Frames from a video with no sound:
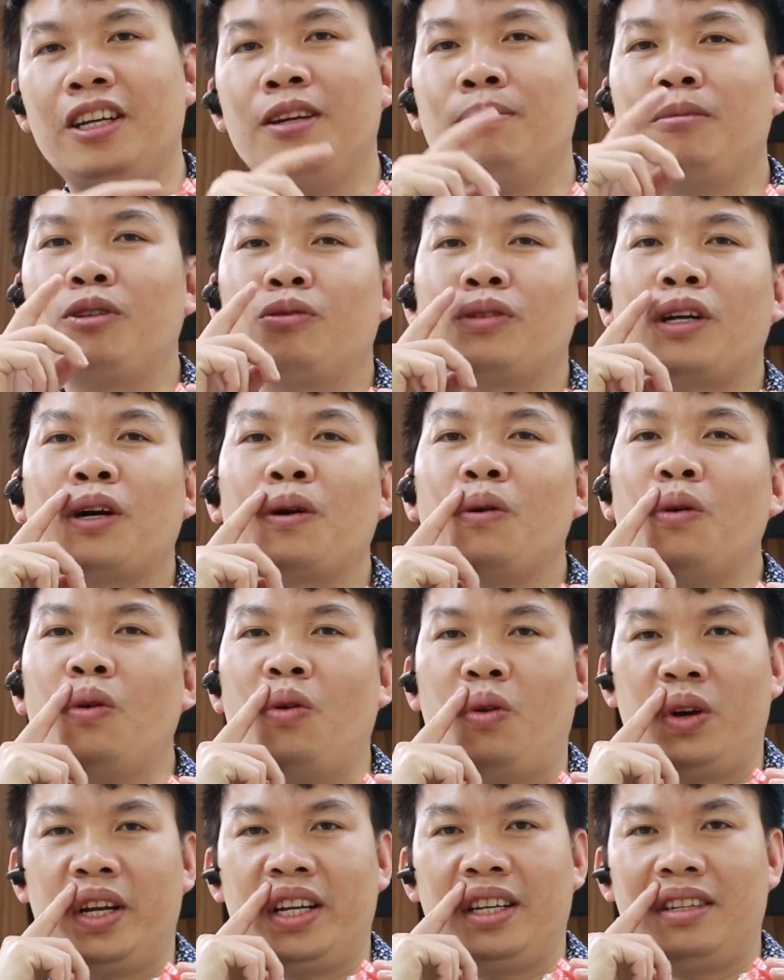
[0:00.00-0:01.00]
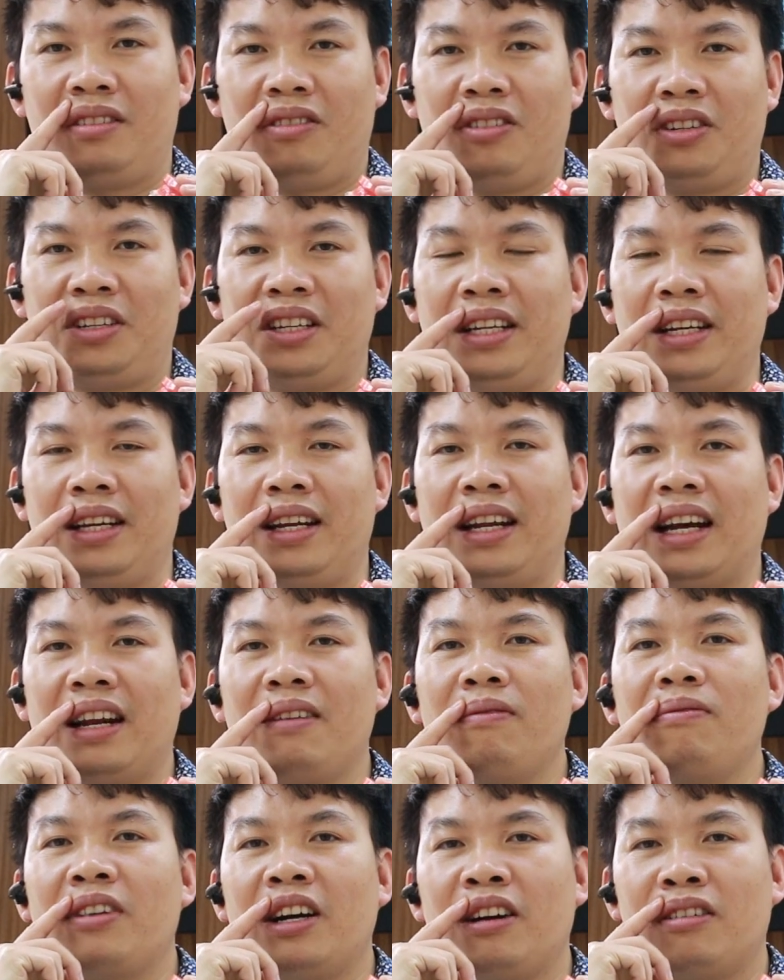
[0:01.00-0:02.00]
khi mà chúng ta ngủ ấy, nó tì
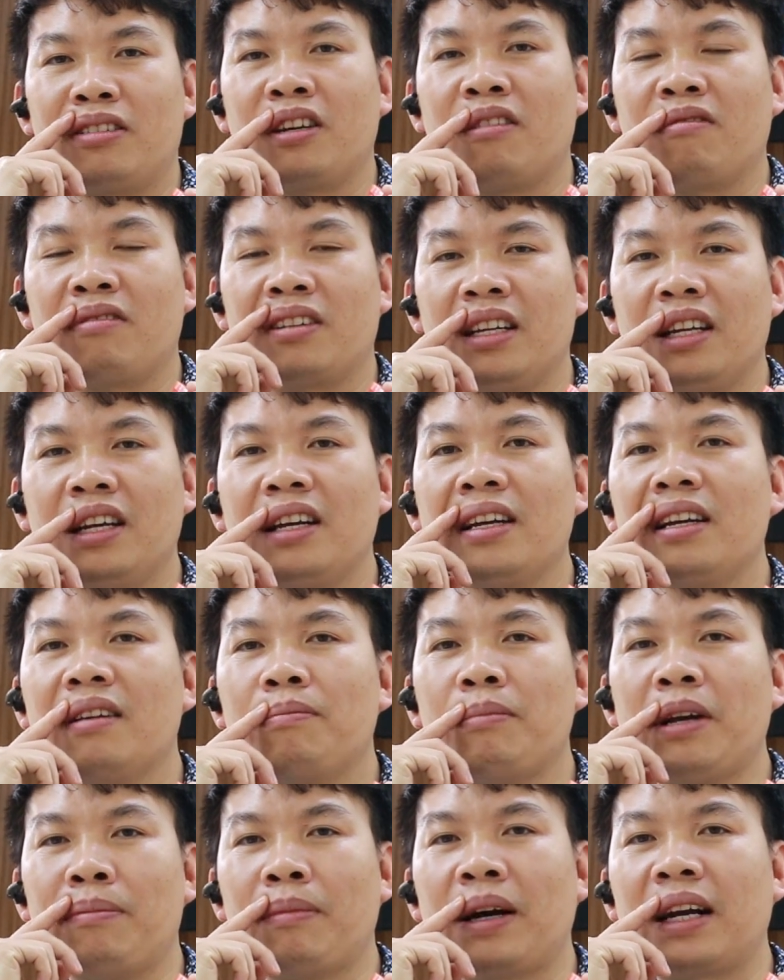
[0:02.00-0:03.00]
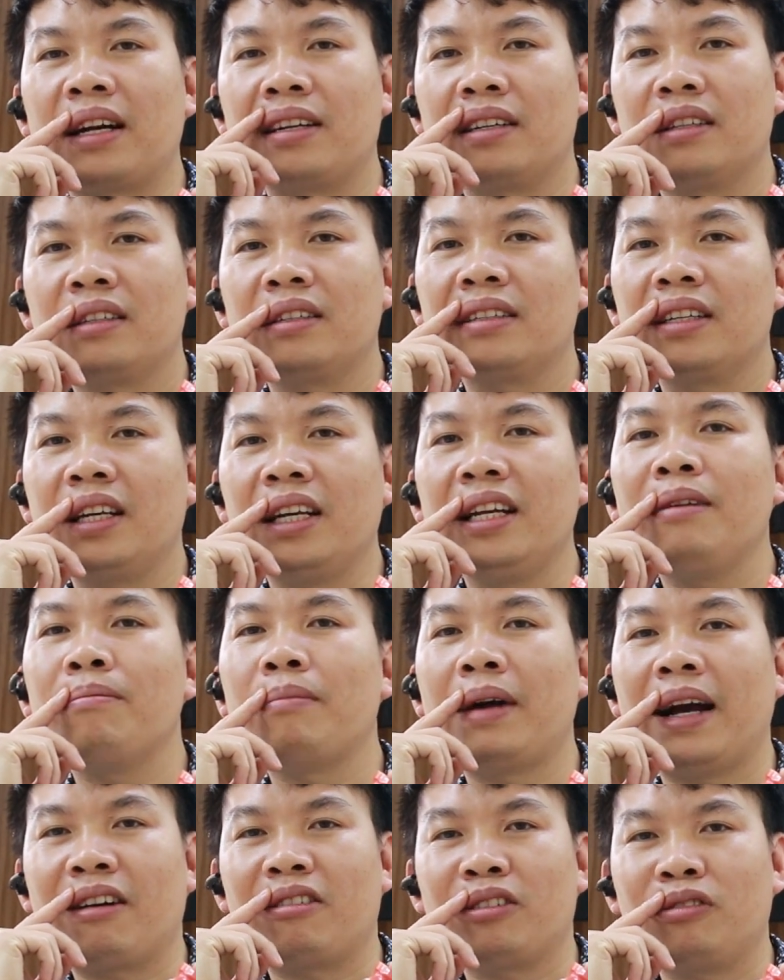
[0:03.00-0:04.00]
nén vào trong cái bề mặt cái
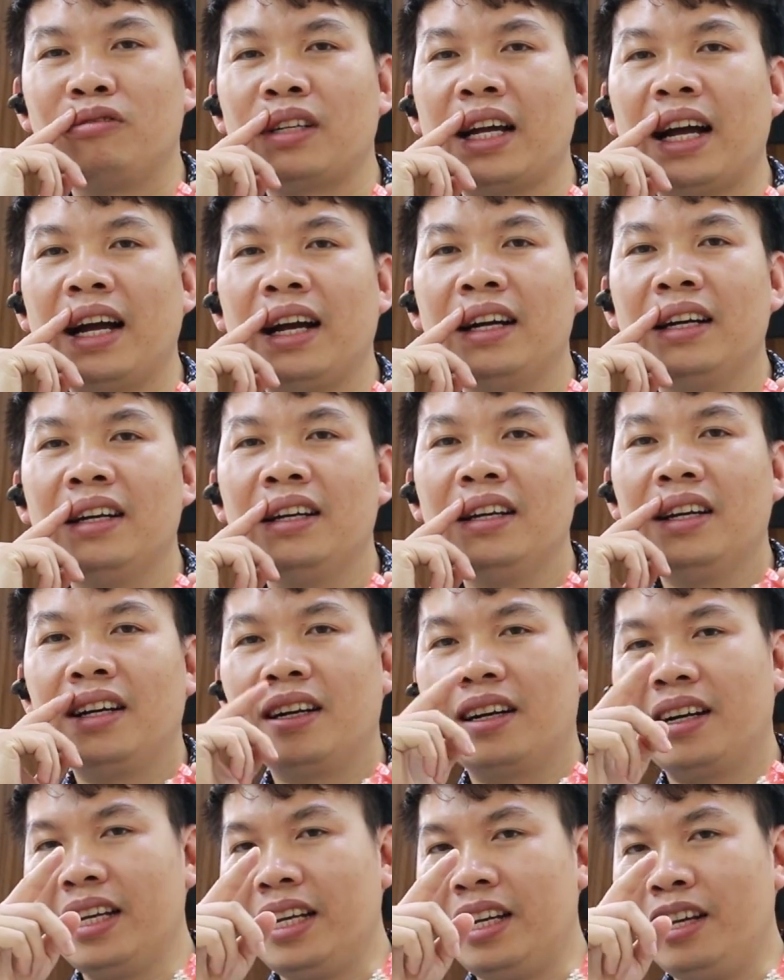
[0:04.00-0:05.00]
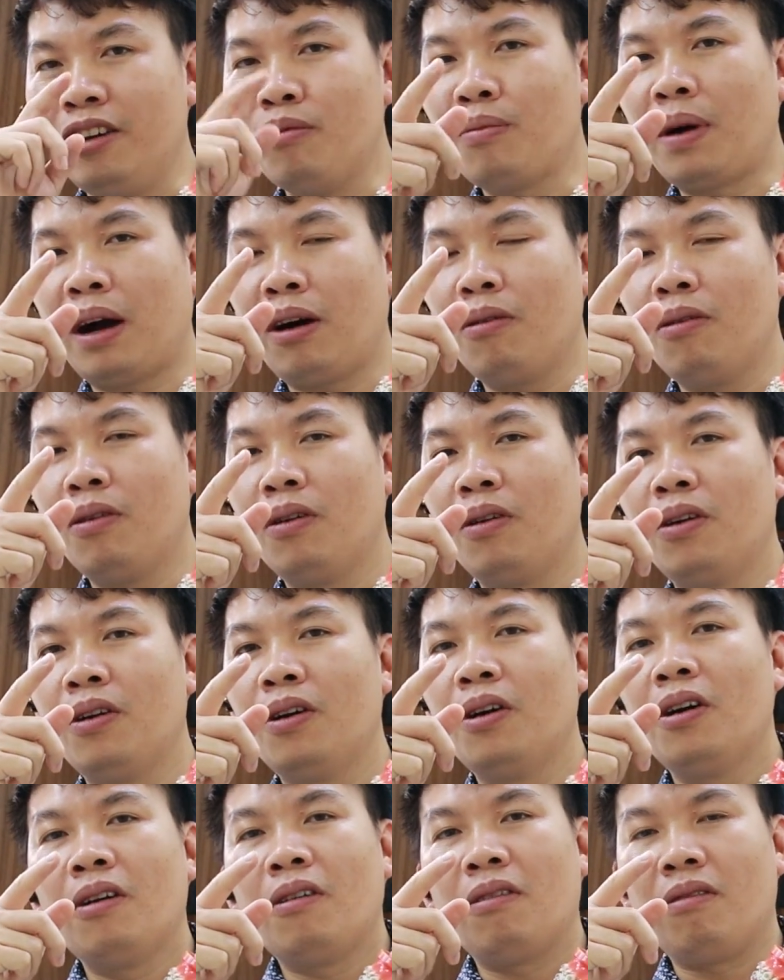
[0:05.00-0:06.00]
niêm mạc của chúng ta, gây thiếu máu
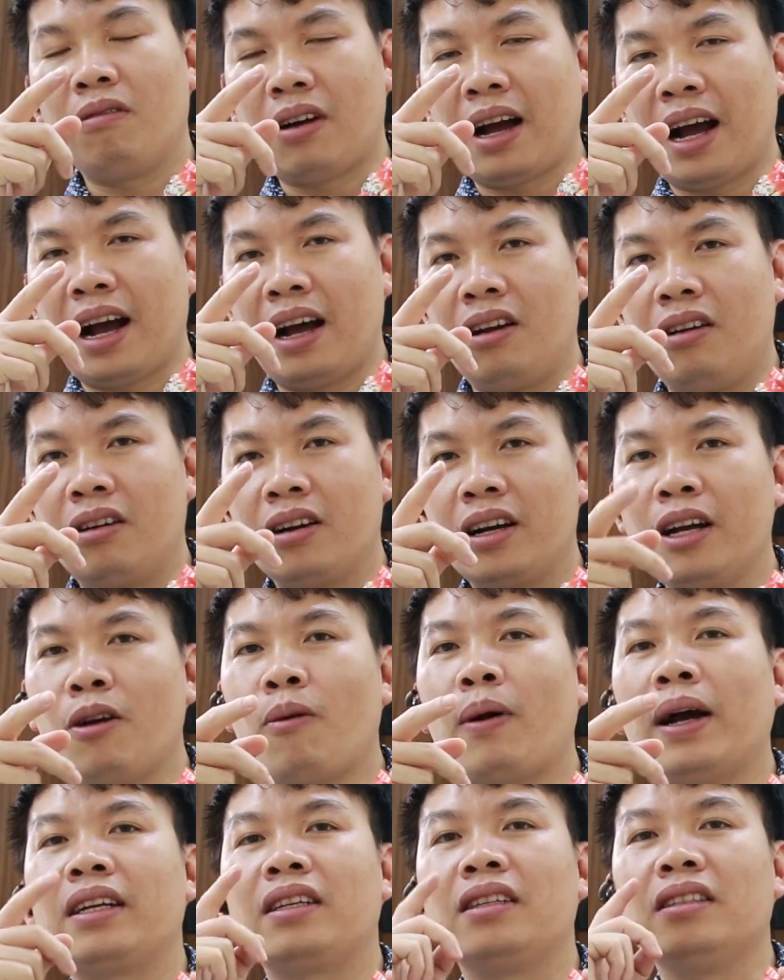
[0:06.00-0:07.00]
và nó gây hoại